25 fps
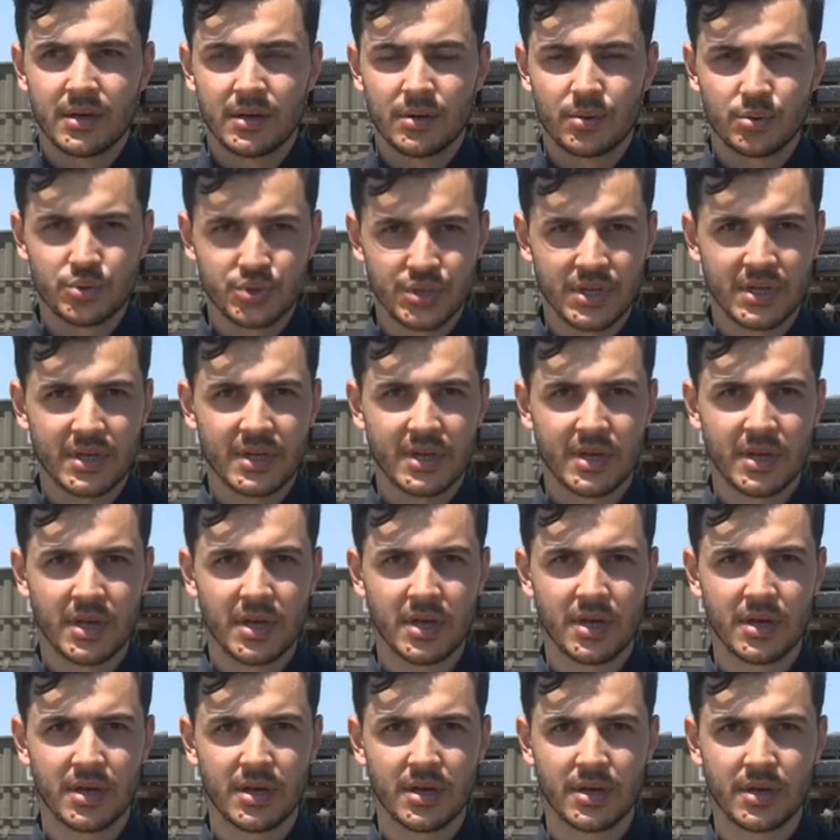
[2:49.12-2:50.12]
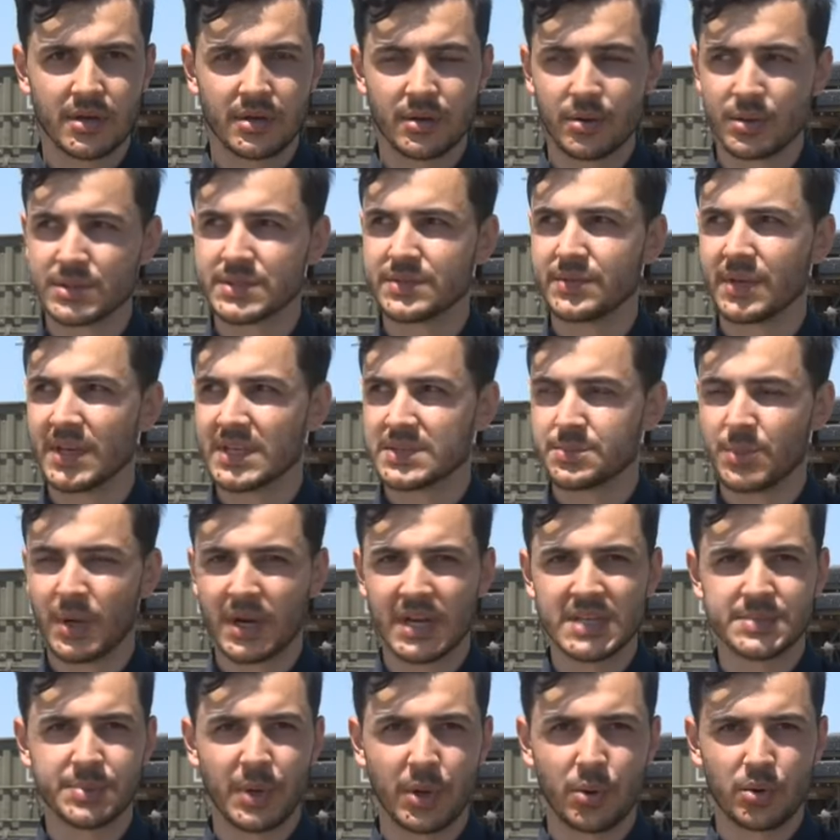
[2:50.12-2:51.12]
уже родственники
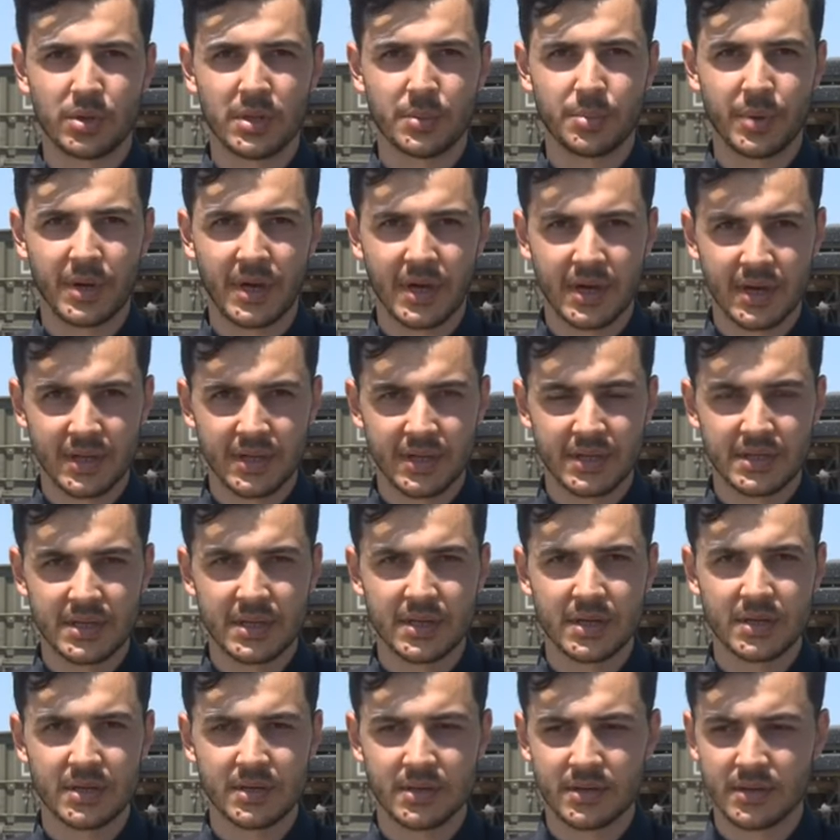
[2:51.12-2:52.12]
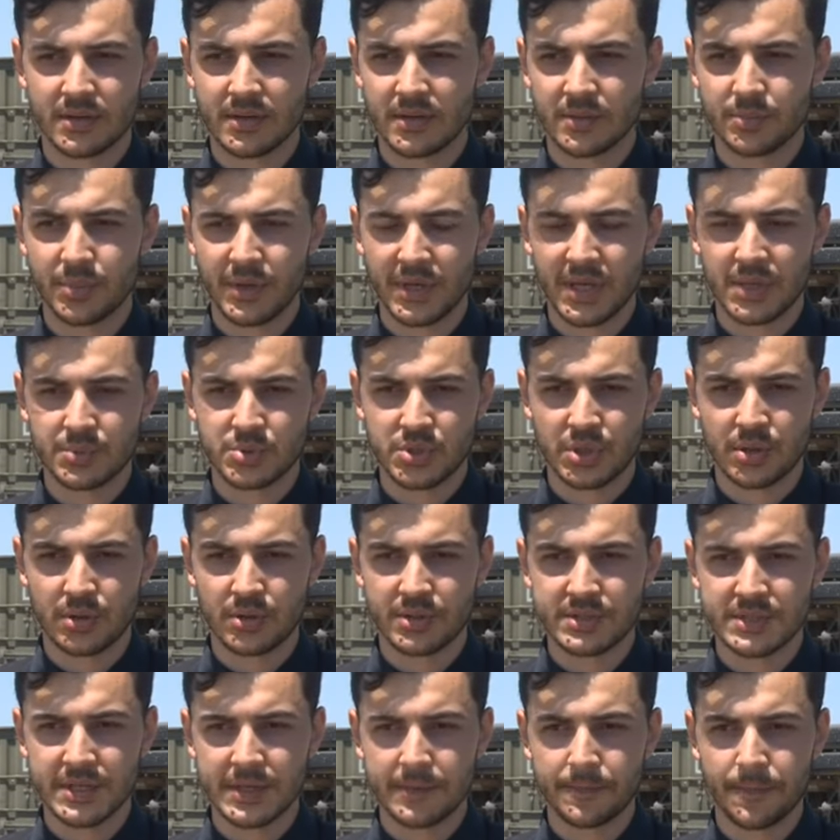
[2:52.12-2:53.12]
смогли спокойно похоронить погибших
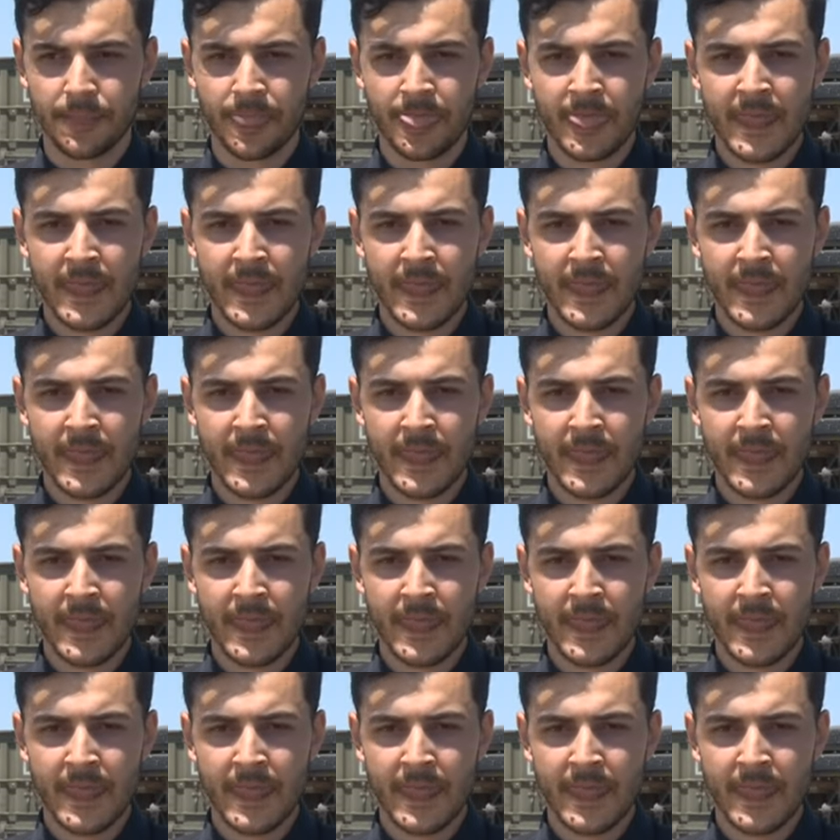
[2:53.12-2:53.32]
людей.